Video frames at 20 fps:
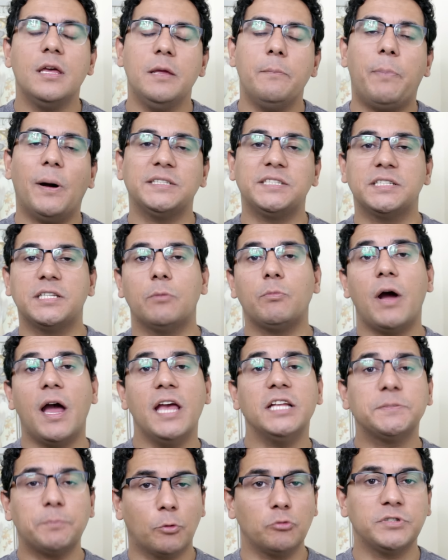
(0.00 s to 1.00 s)
e passa a ter uma
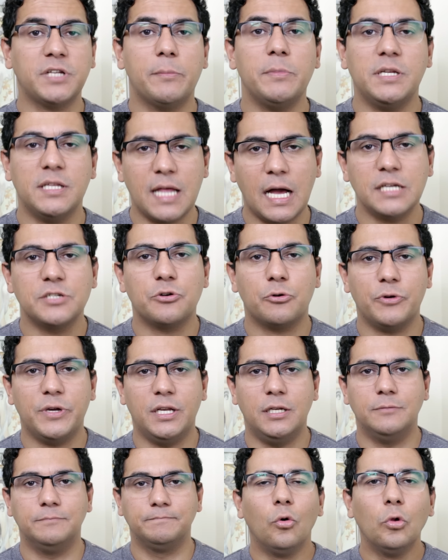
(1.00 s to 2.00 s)
responsabilidade com
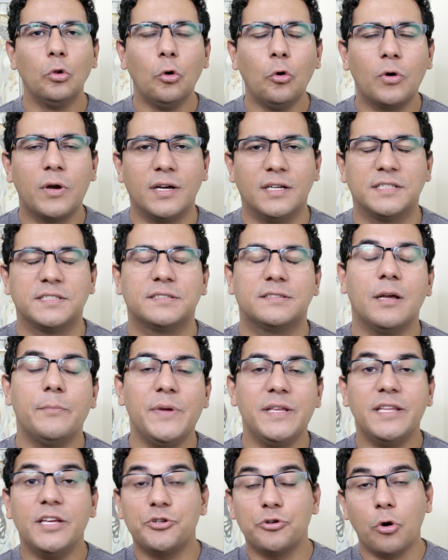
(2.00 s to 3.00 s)
ele. O Lucas
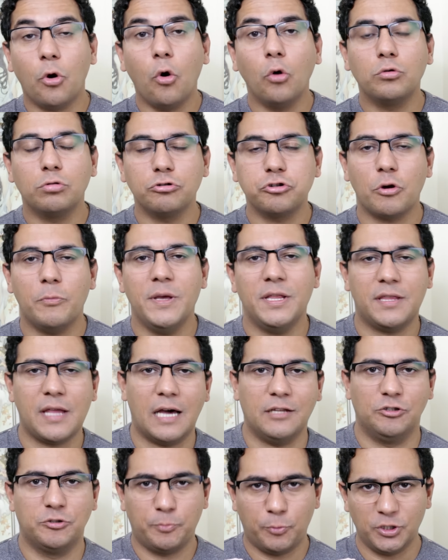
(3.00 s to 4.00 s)
também deixou outros
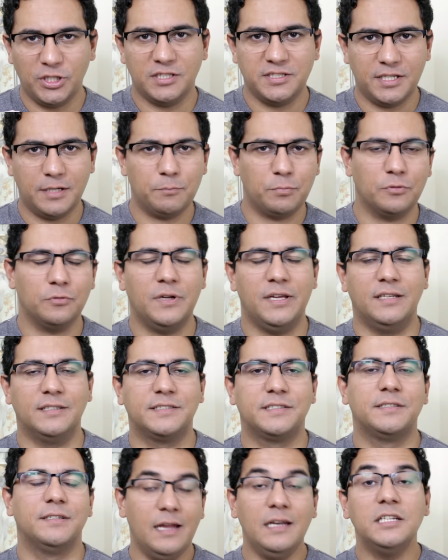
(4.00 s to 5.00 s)
comentários, por exemplo
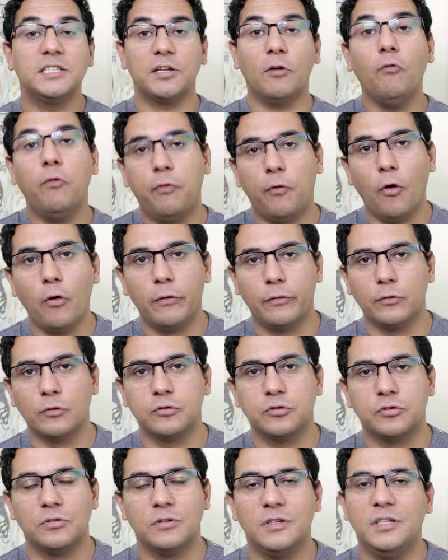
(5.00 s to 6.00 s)
esse. Eles são
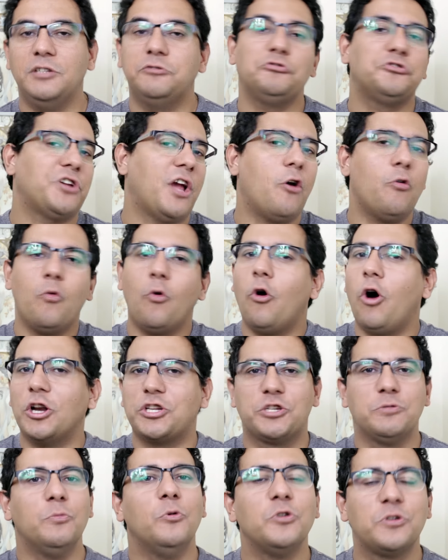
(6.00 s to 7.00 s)
fofos. Isso já é um
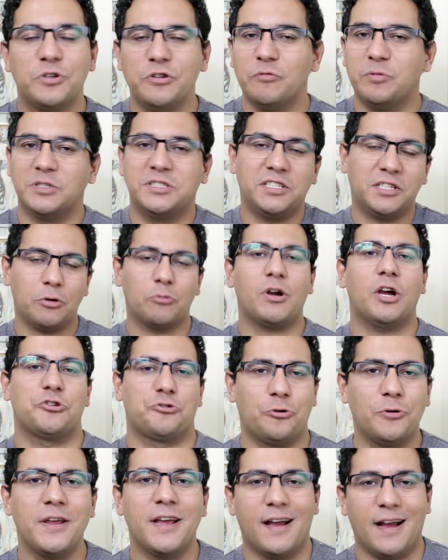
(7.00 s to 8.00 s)
ótimo motivo você ter um
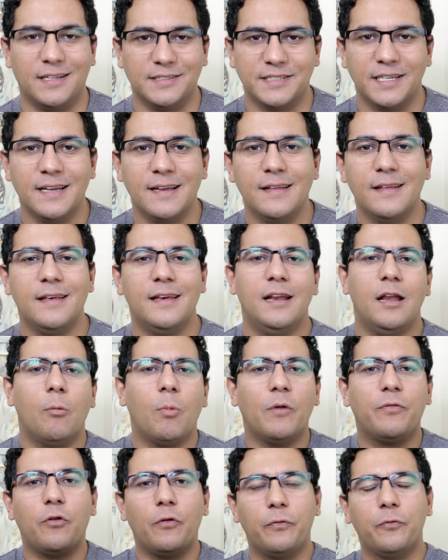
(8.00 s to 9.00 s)
cachorro em casa. Ele é
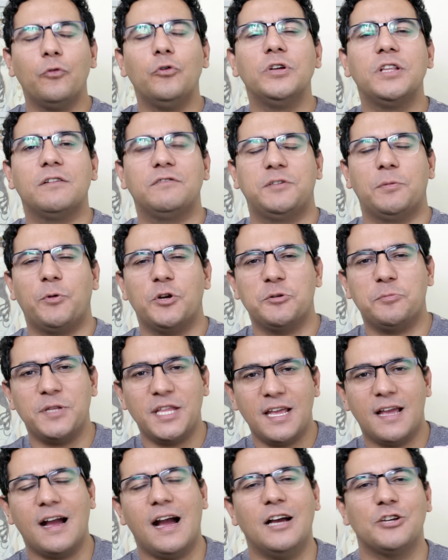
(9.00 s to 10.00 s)
uma fofura, você pode
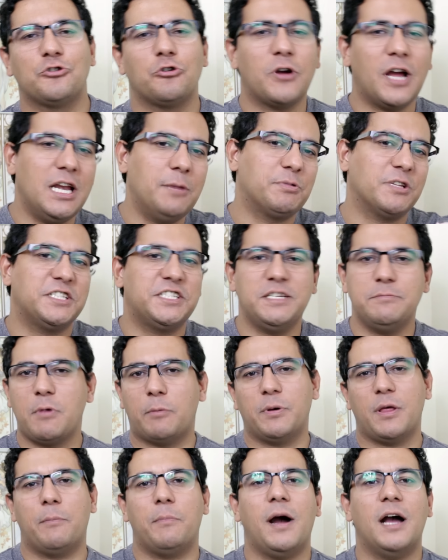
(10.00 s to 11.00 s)
brincar, jogar ele para
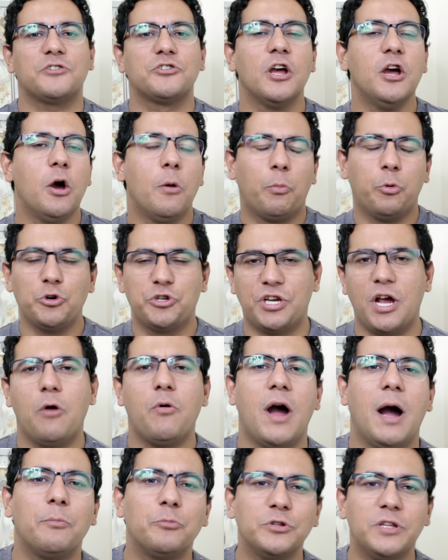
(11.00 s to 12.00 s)
cima, para baixo, puxar
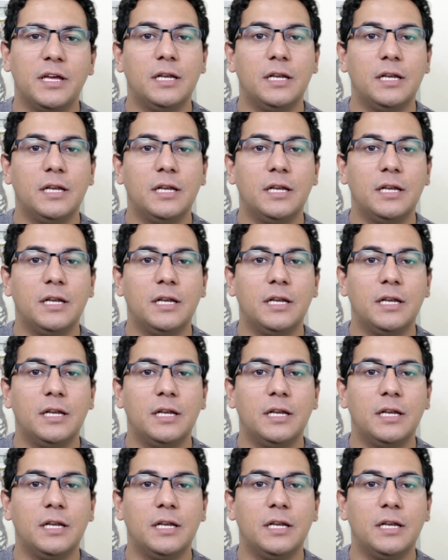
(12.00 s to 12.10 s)
o rabo